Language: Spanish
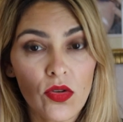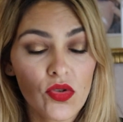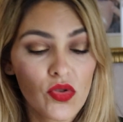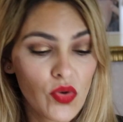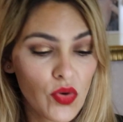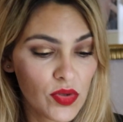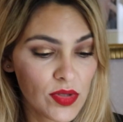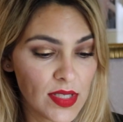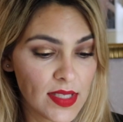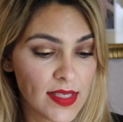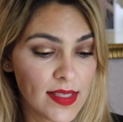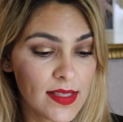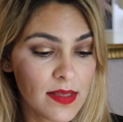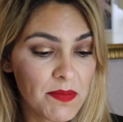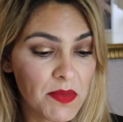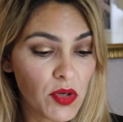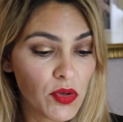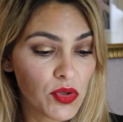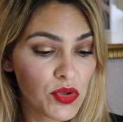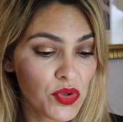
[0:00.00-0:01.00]
dos cosas. Esta
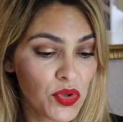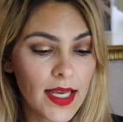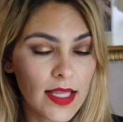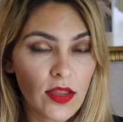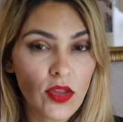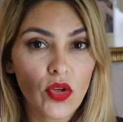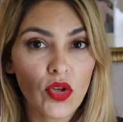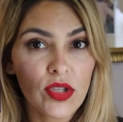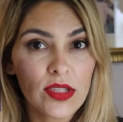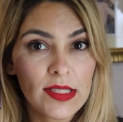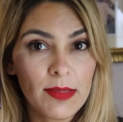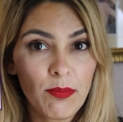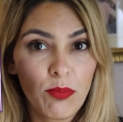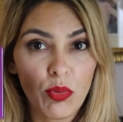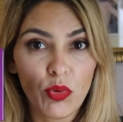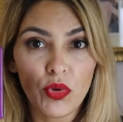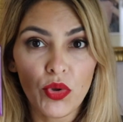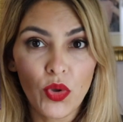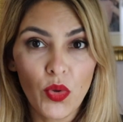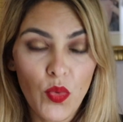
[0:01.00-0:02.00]
me costó
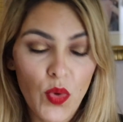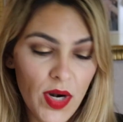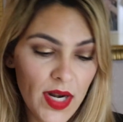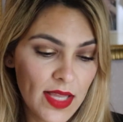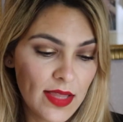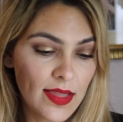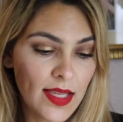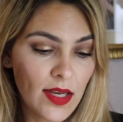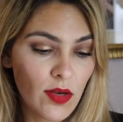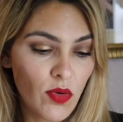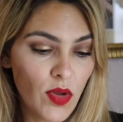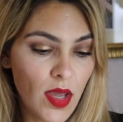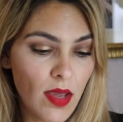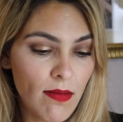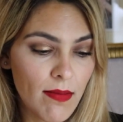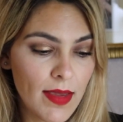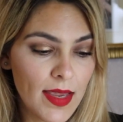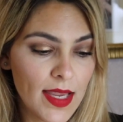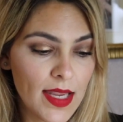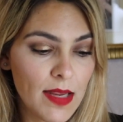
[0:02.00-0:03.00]

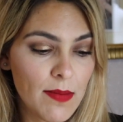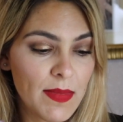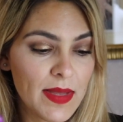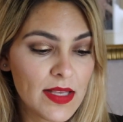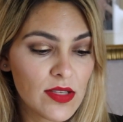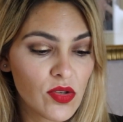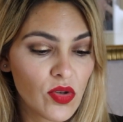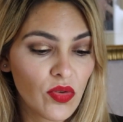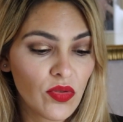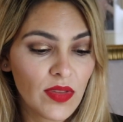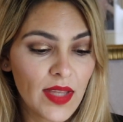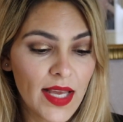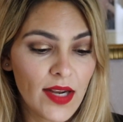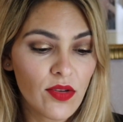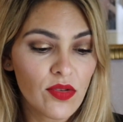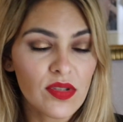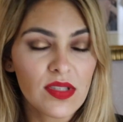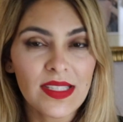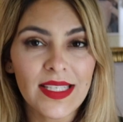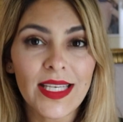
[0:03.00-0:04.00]
14.49 y me
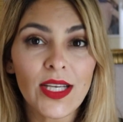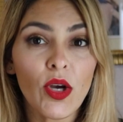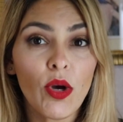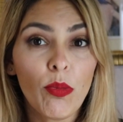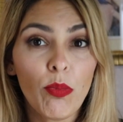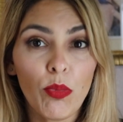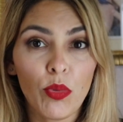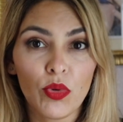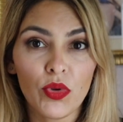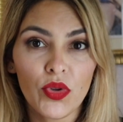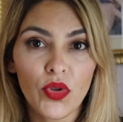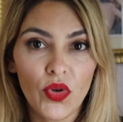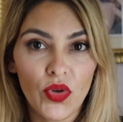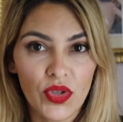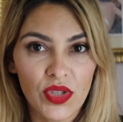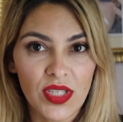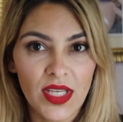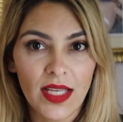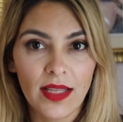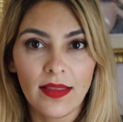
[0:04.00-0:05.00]
descontaron
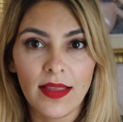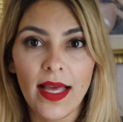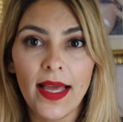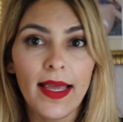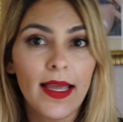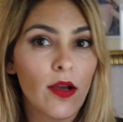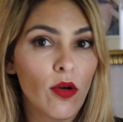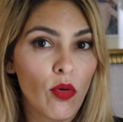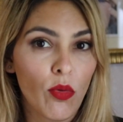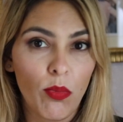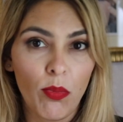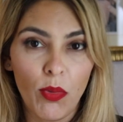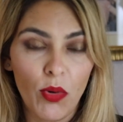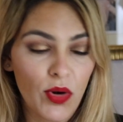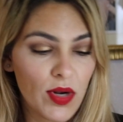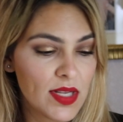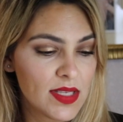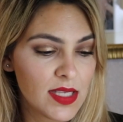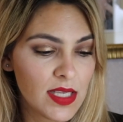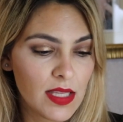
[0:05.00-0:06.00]
5.80 en
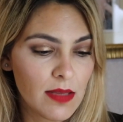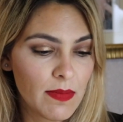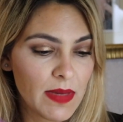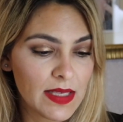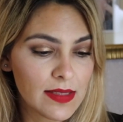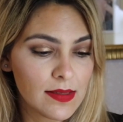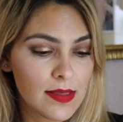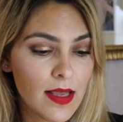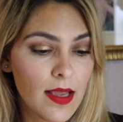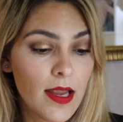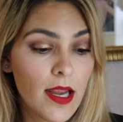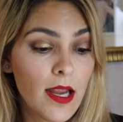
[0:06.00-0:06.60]
cupones y demás.